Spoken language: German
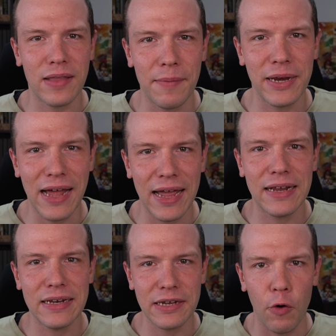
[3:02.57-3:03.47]
damit
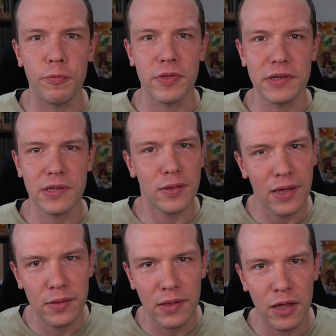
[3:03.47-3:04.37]
eigentlich auf sich? Das
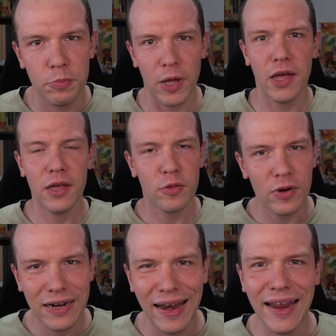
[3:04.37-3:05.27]
heißt erstmal so
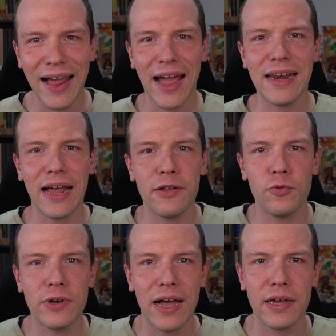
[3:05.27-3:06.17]
eine kleine
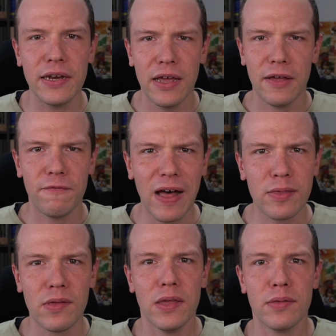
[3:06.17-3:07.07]
Einleitung darin,
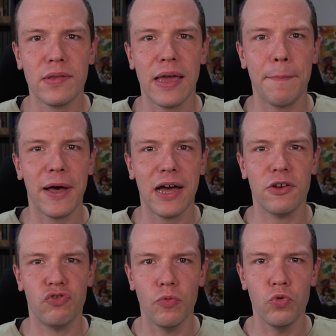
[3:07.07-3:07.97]
was ist
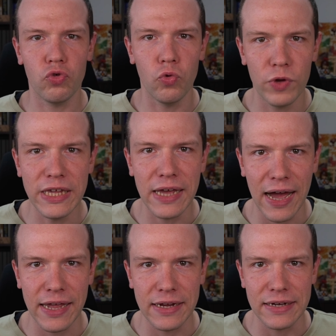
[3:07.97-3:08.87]
japanische Mythologie
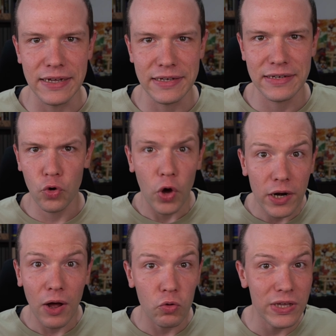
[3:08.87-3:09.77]
eigentlich?
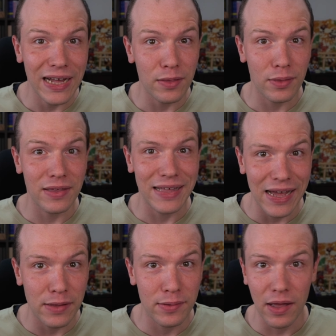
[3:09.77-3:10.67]
Gehören da auch die ganzen
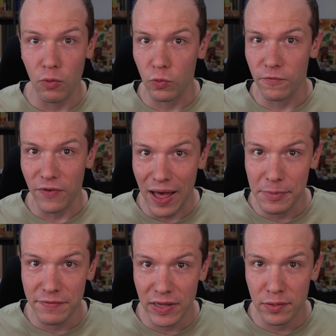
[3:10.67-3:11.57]
Geister und
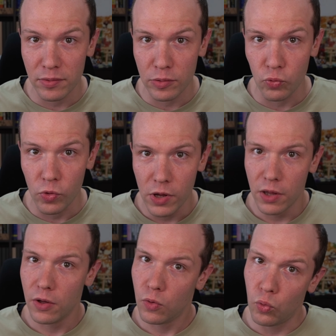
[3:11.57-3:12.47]
Fabelwesen zu?
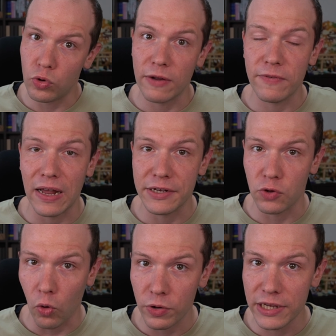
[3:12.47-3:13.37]
Oder
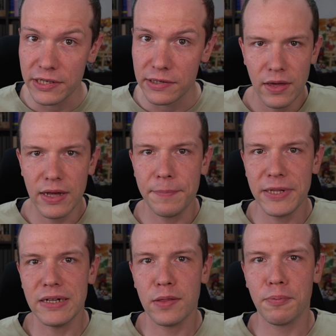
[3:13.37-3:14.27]
vielleicht doch nicht? In
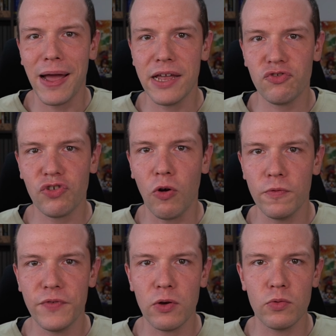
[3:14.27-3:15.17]
Kapitel 2
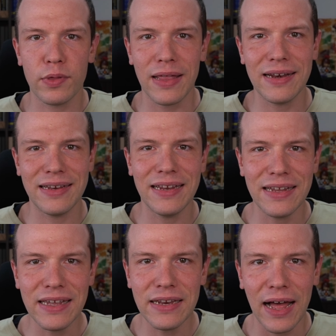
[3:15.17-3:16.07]
schauen wir uns dann den
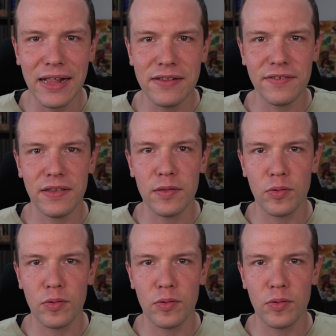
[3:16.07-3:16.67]
Inhalt des